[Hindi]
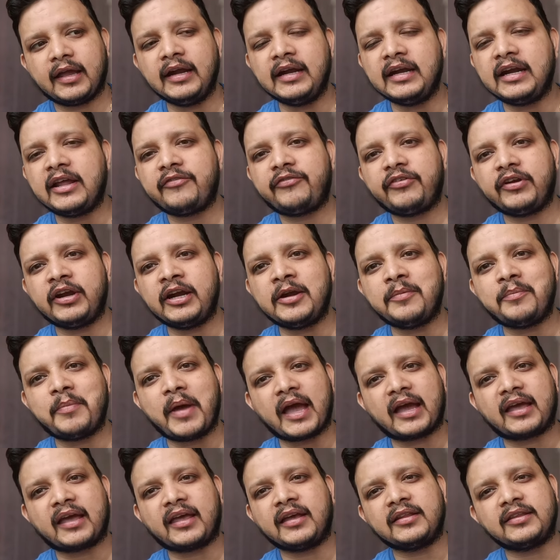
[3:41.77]
इनडेफिनिट
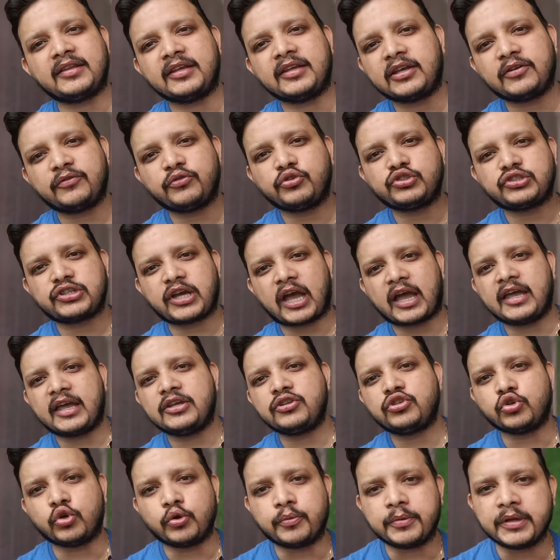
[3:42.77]
बैकिंग थी कि वो
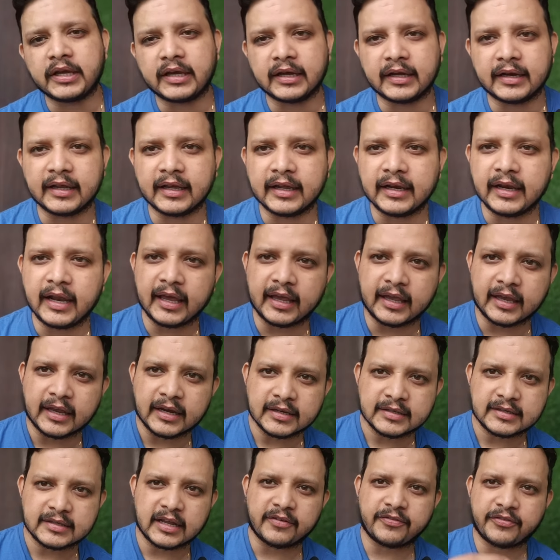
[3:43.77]
चाहे जो भी करें
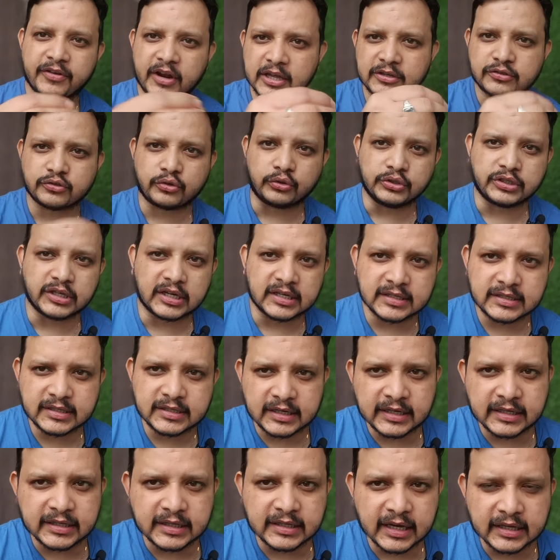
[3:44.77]
लेकिन सरफराज को चांस
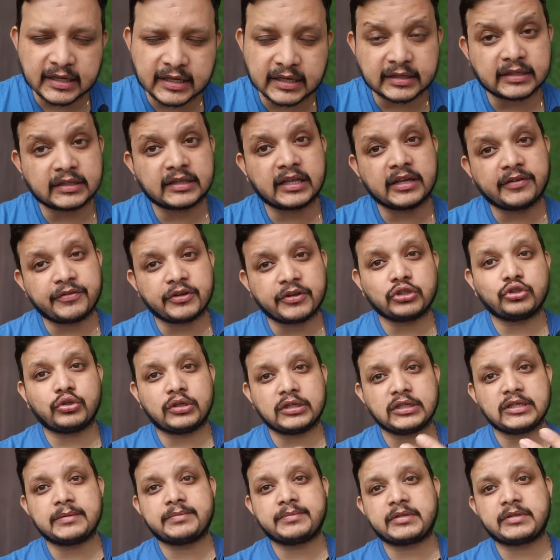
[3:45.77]
नहीं दिया जाता था
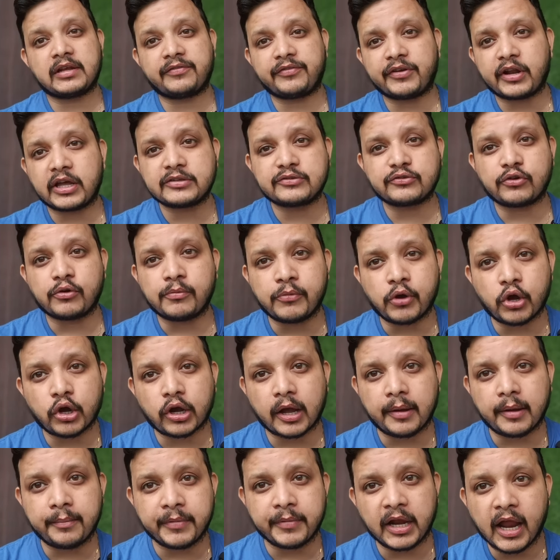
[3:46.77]
इवेंचुअली जब सरफराज को
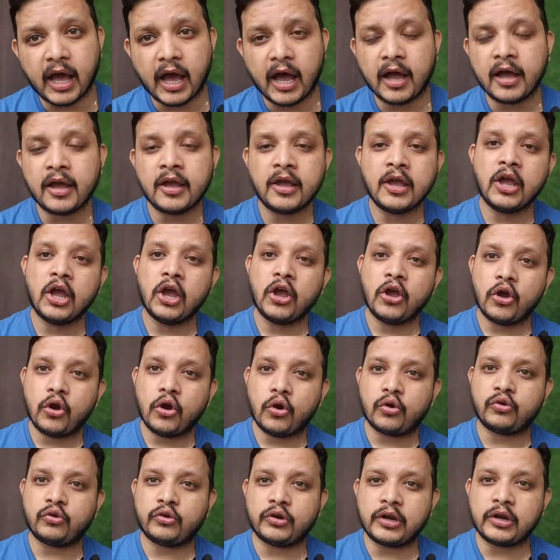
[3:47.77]
मौका मिला
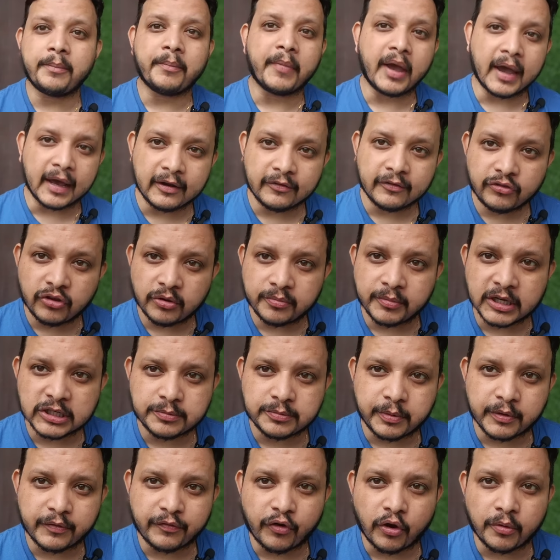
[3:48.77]
उन्होंने मैन ऑफ द
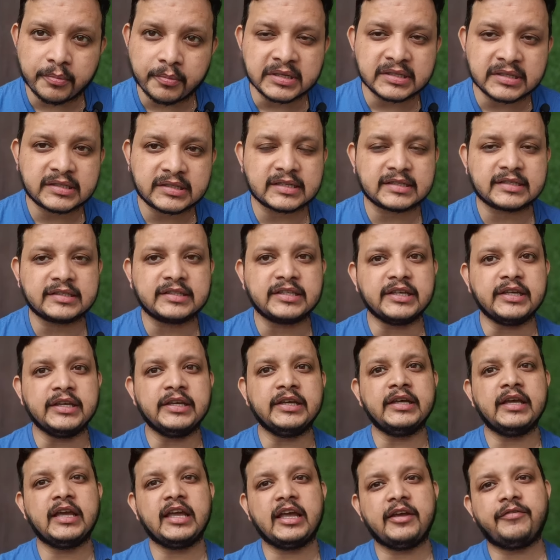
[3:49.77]
मैच परफॉर्मेंसेस दी
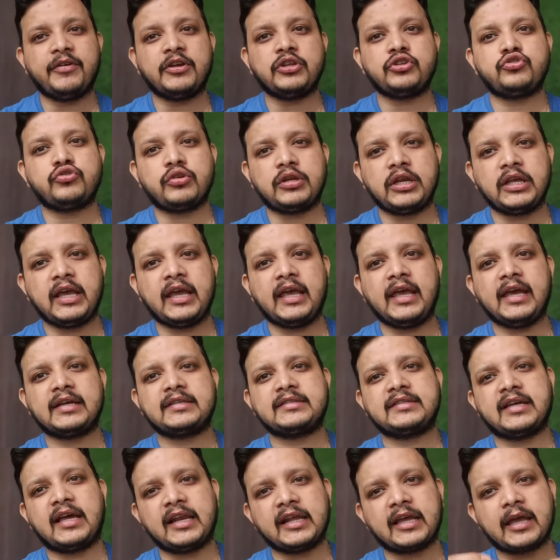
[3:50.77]
इवेंचुअली
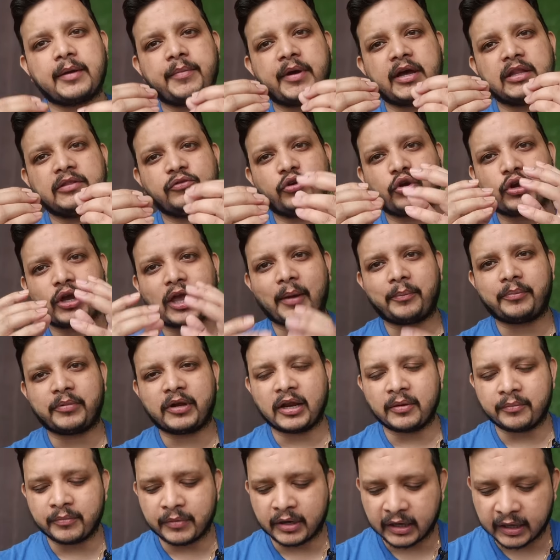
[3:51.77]
एक साल के बाद वो
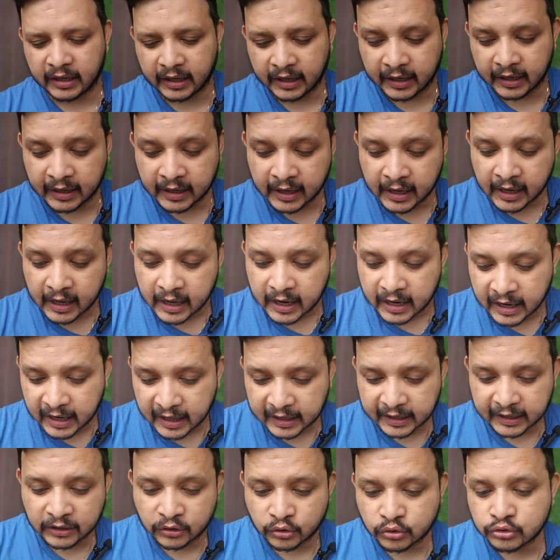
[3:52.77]
कैप्टन बन गए
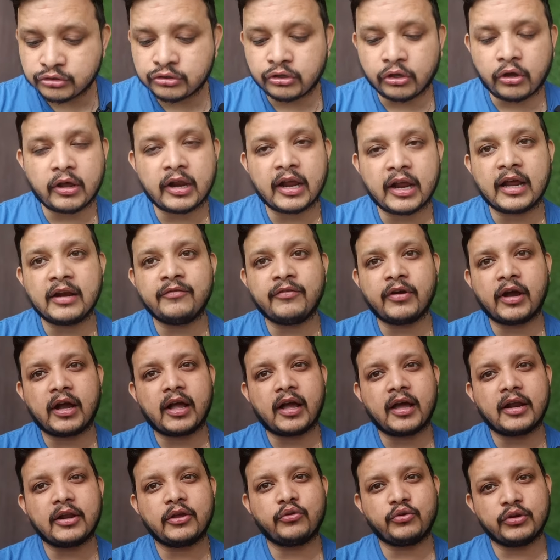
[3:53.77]
लेकिन उस दौरान
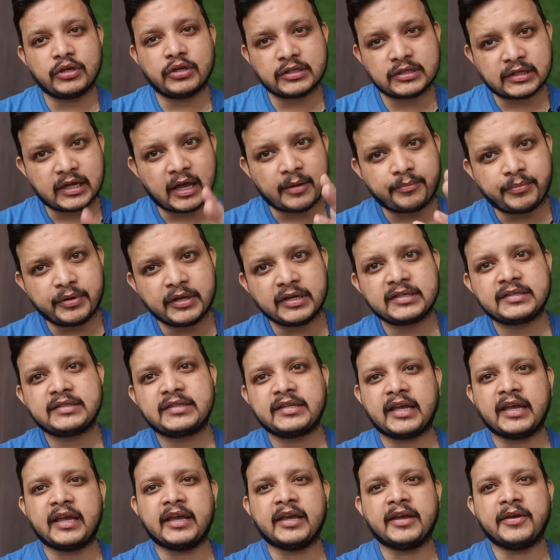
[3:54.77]
वकार यूनिस का फिर
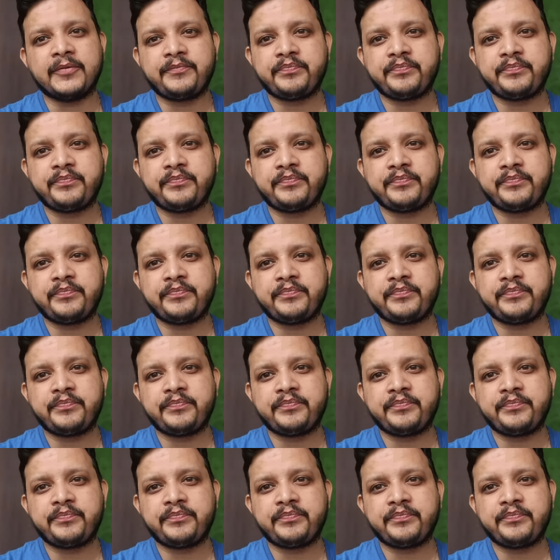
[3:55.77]
से